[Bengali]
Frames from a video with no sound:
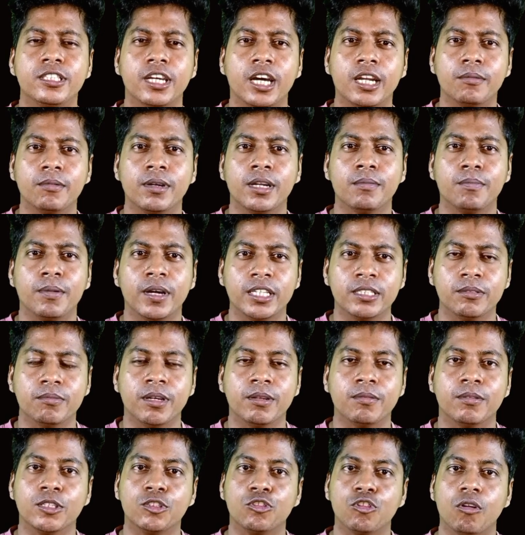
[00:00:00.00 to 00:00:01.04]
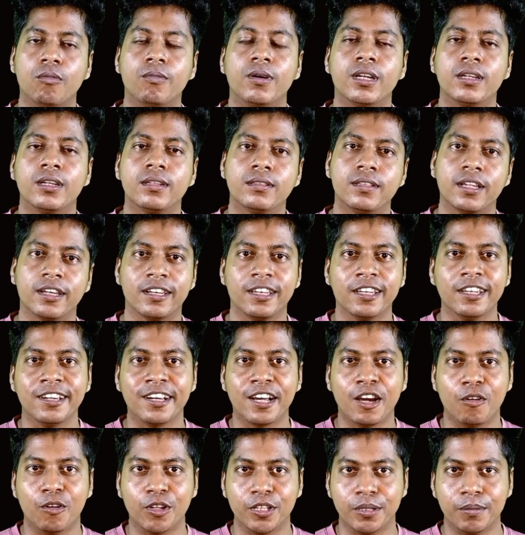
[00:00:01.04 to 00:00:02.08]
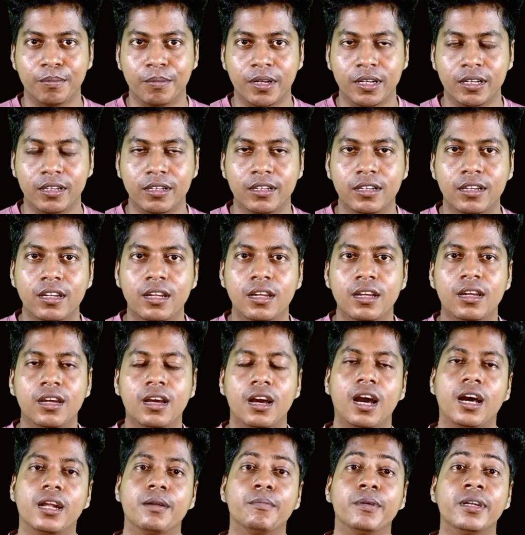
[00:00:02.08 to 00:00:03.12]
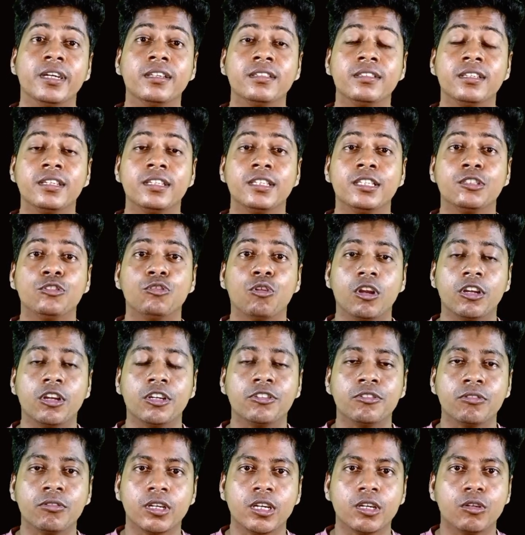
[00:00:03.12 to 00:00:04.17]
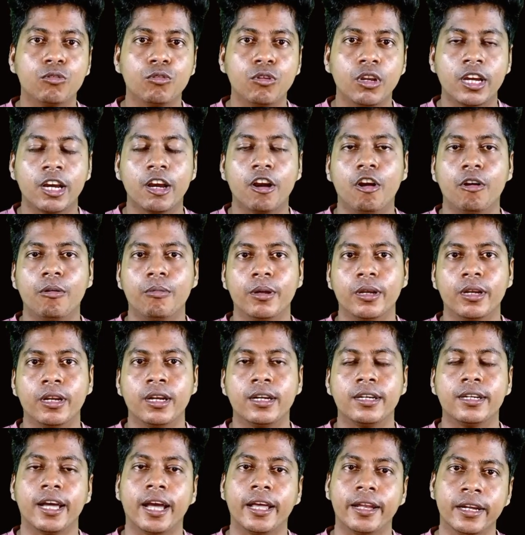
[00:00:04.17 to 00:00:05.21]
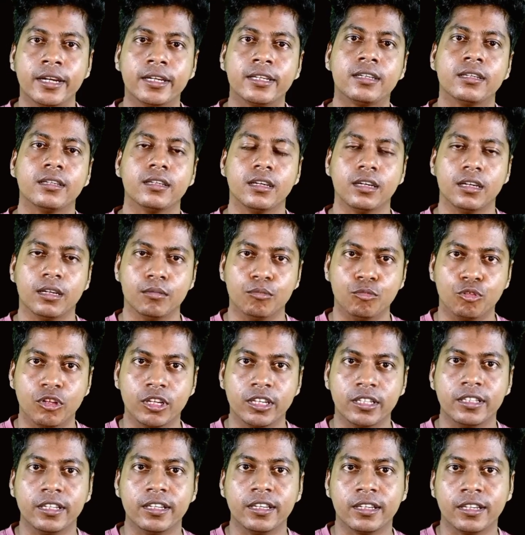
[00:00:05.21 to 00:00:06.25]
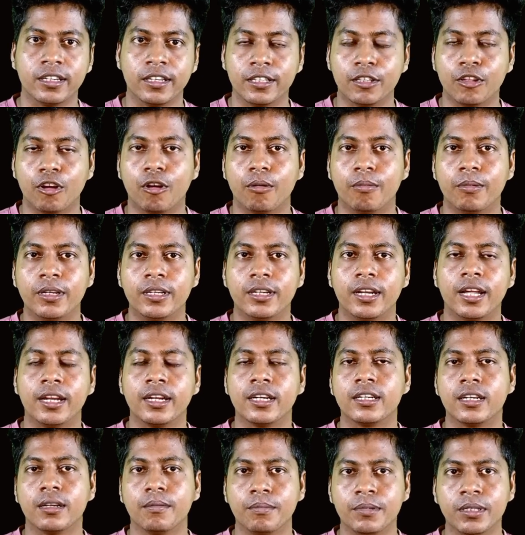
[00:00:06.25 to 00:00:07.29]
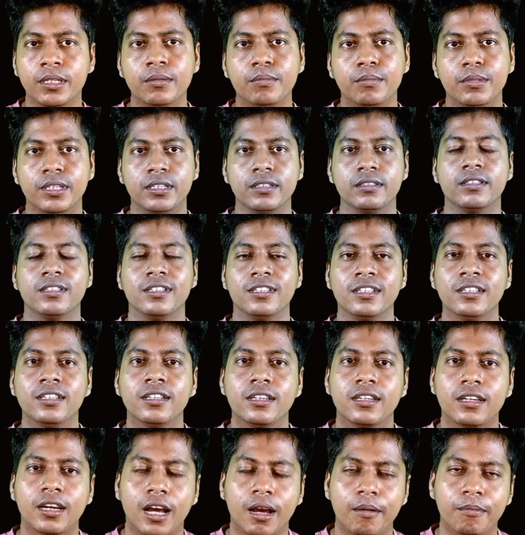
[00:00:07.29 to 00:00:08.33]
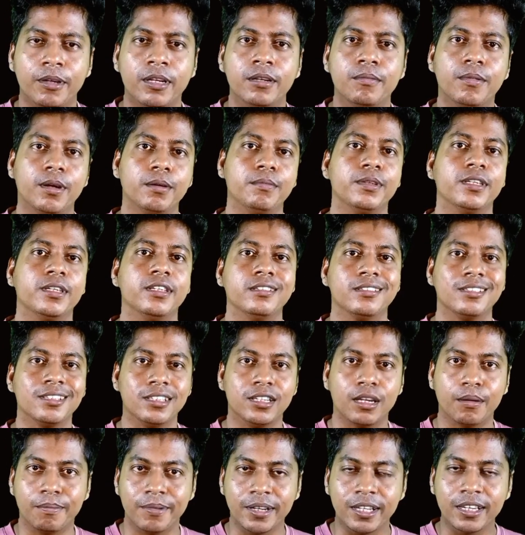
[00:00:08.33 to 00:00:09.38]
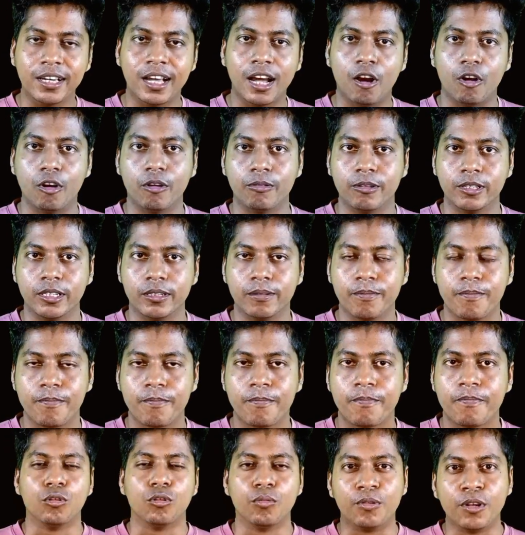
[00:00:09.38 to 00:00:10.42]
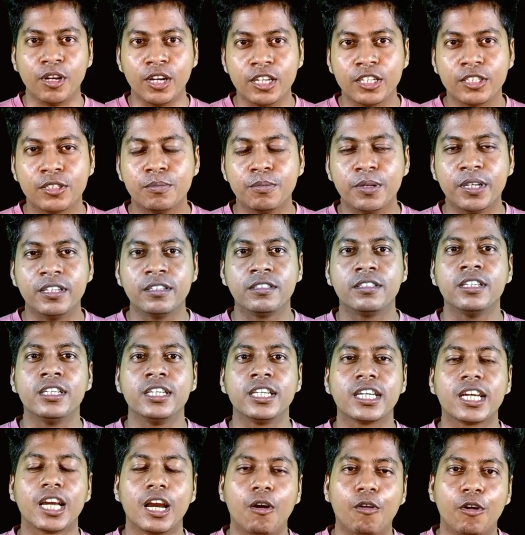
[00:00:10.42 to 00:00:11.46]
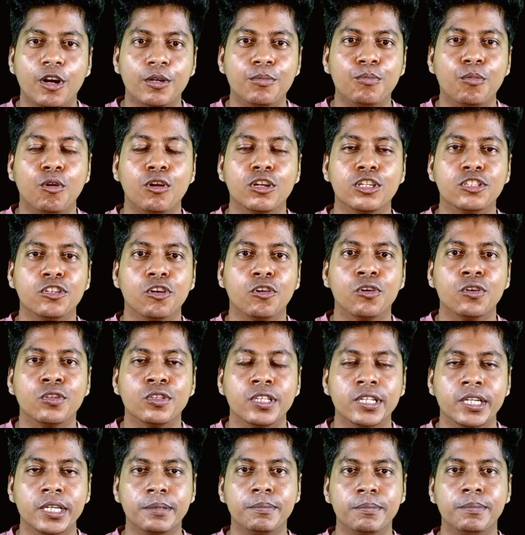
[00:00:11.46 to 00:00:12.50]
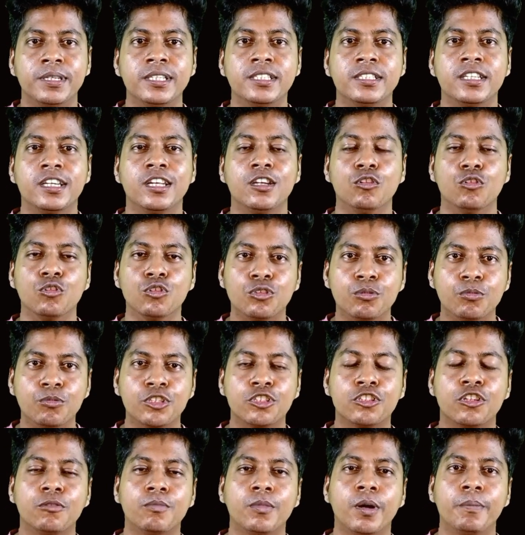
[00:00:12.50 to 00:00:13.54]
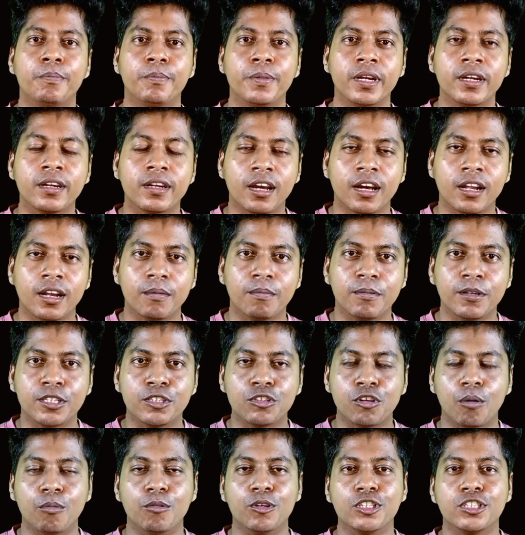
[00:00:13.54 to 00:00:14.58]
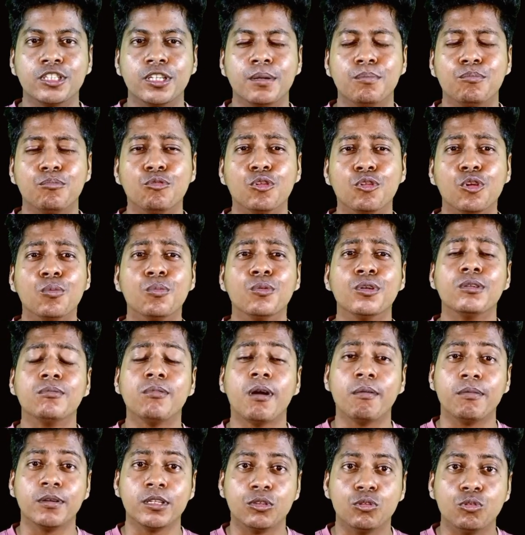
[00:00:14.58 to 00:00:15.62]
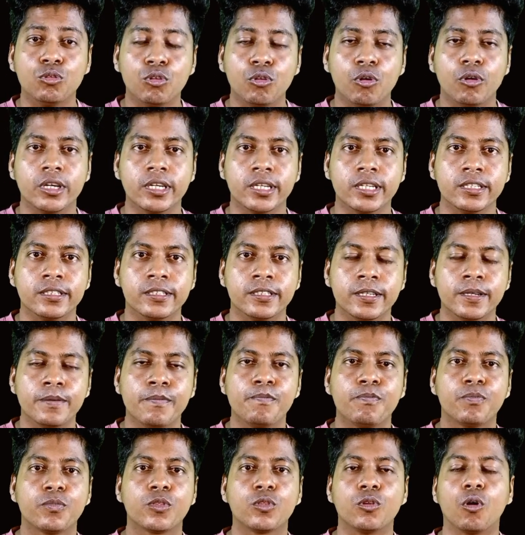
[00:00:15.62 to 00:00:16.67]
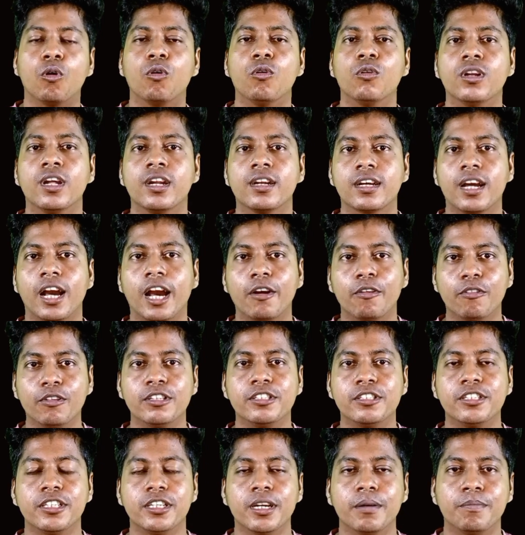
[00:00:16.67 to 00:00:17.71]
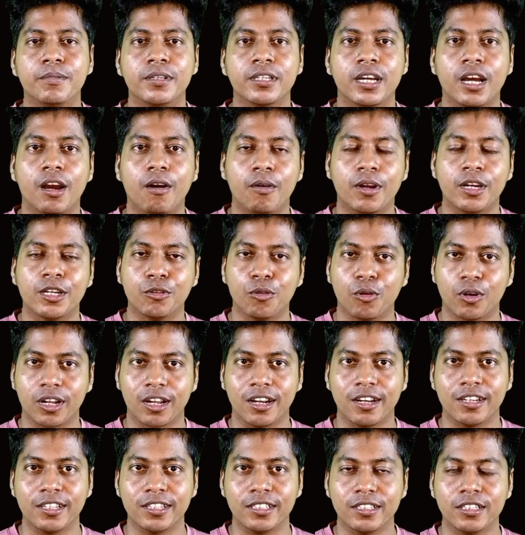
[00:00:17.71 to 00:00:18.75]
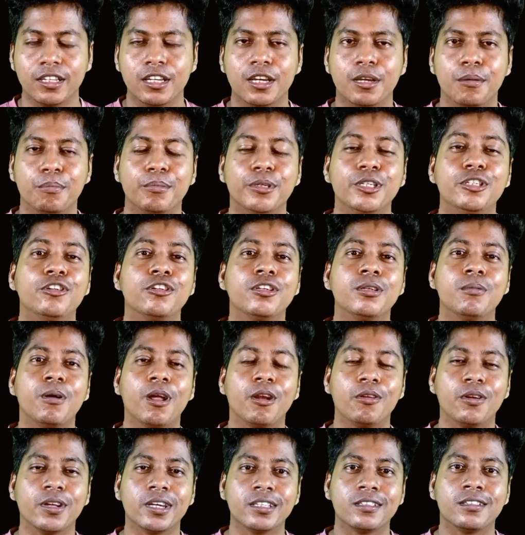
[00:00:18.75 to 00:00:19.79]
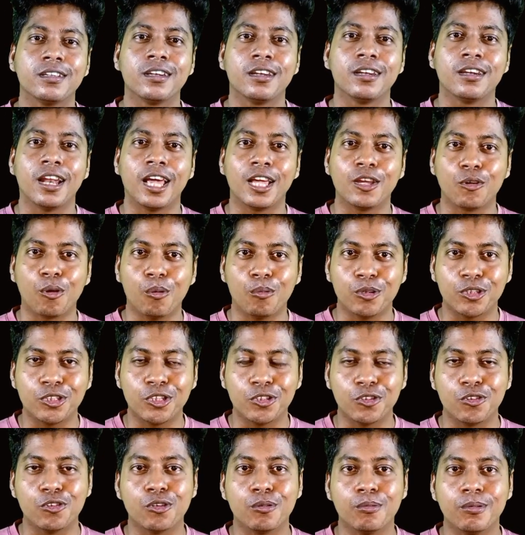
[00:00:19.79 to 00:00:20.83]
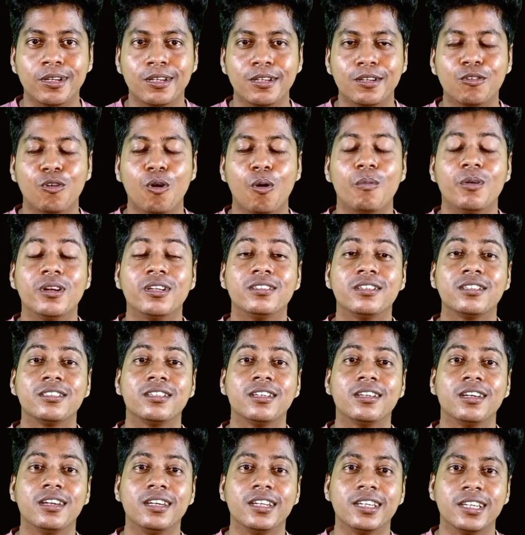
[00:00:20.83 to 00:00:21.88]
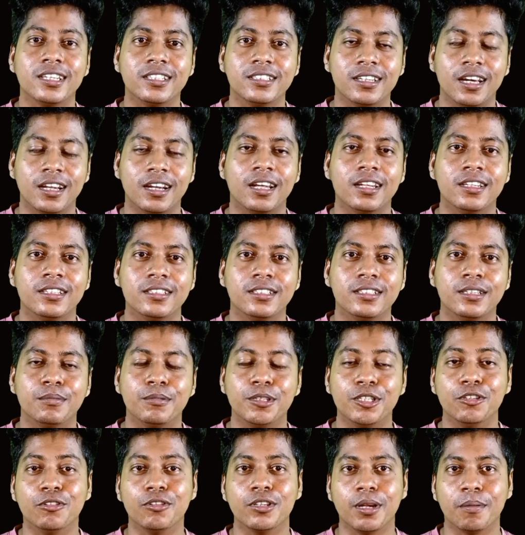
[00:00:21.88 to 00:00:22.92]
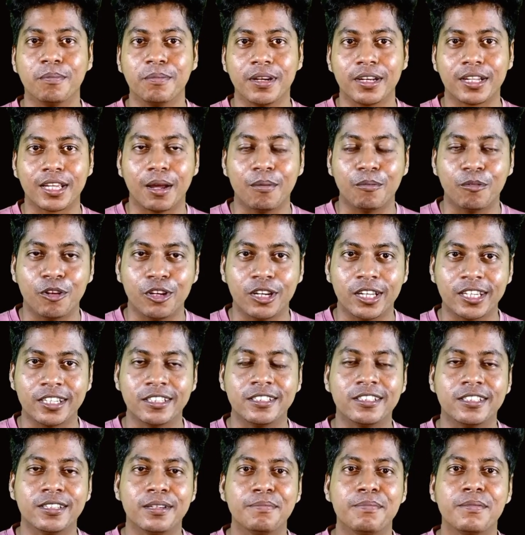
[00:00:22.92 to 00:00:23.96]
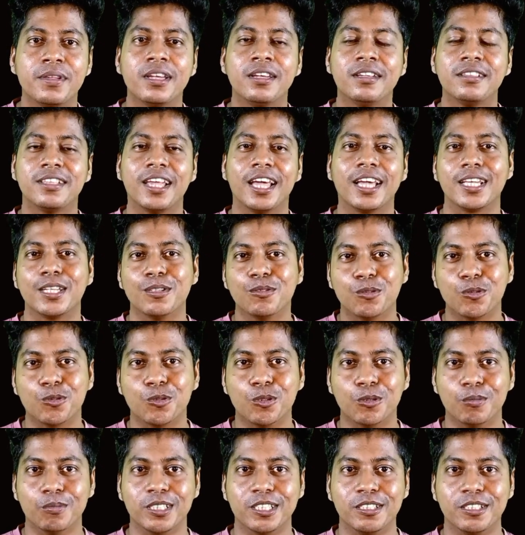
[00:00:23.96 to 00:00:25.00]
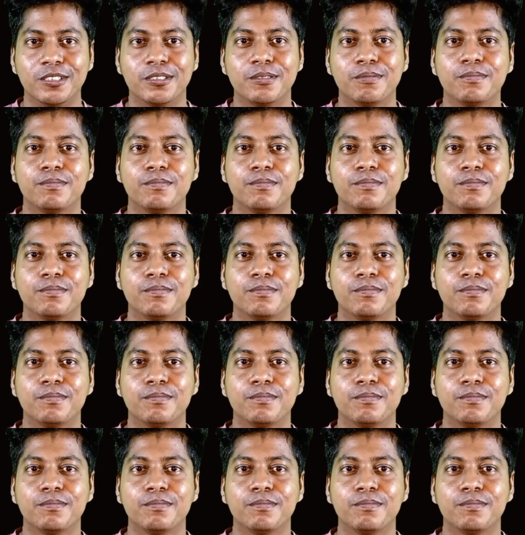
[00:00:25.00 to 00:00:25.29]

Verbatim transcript: চারবার পাঁচবার বা ছবার তাকে খাওয়াতে পারেন আর মেডিসিনটি জলের সঙ্গে গুলে খাওয়াবেন না ডাইরেক্ট মুখে দিয়ে খেতে হবে ডাইরেক্ট আপনি মেডিসিনটি খাবেন বা মেডিসিনটি আপনি খাওয়াবেন সো ফ্রেন্ডস মেডিসিনটি খাওয়ার পর যখন দেখবেন যে লুজ মোশন বা পেট খারাপের সমস্যা পুরোপুরিভাবে দূর হয়ে গেছে তখন আর কাকলের সিরাপটি খাওয়ার দরকার নেই ভিডিওটি ভালো লাগে থাকলে লাইক অবশ্যই করবেন কমেন্ট সেকশনে লিখে জানান যে ভিডিওটি আপনার কেমন লেগেছে থ্যাংক ইউ সো মাচ